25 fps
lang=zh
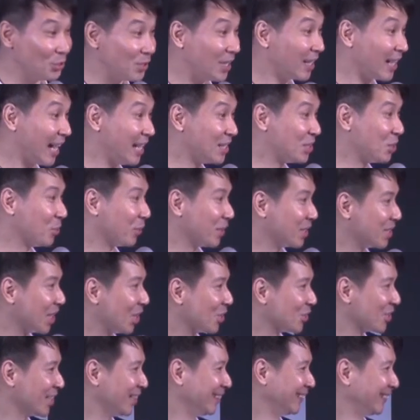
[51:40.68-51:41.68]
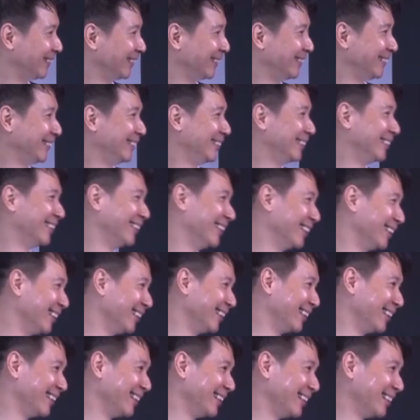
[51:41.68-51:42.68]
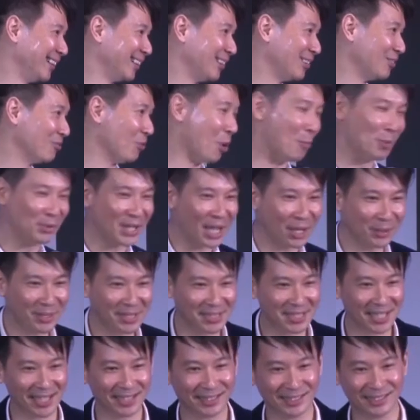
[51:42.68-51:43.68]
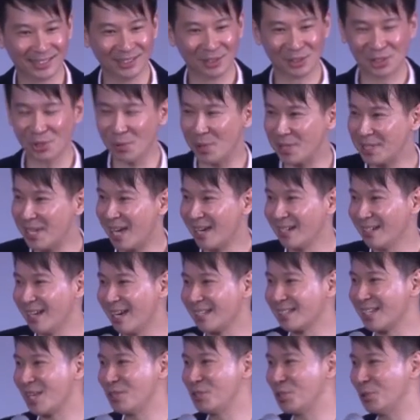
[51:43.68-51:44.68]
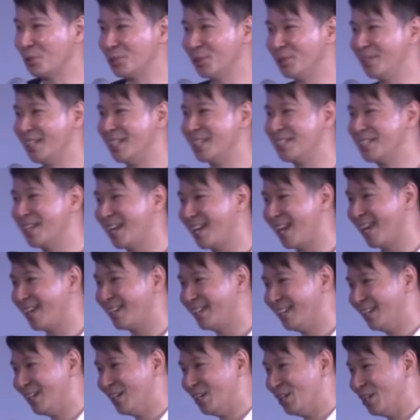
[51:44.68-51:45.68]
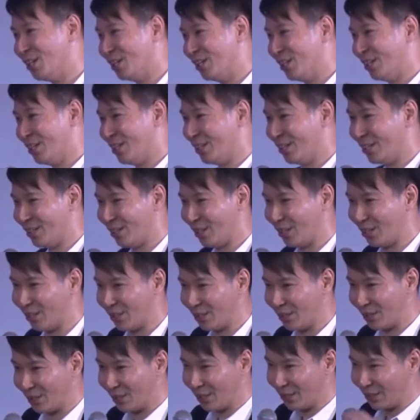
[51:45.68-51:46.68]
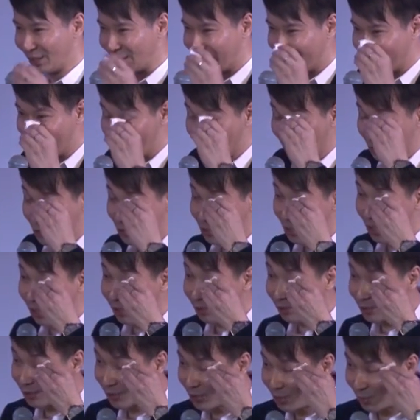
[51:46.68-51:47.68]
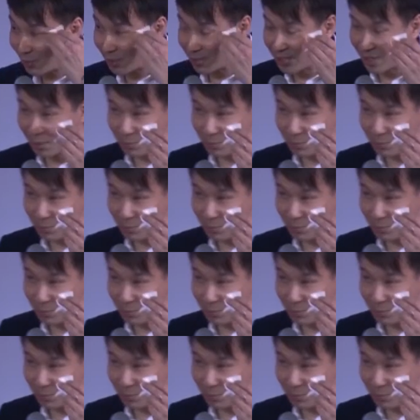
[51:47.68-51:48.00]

我就这样开始我的早上。我不大会唱歌，有时我唱两三句我就停下来。很多时候就是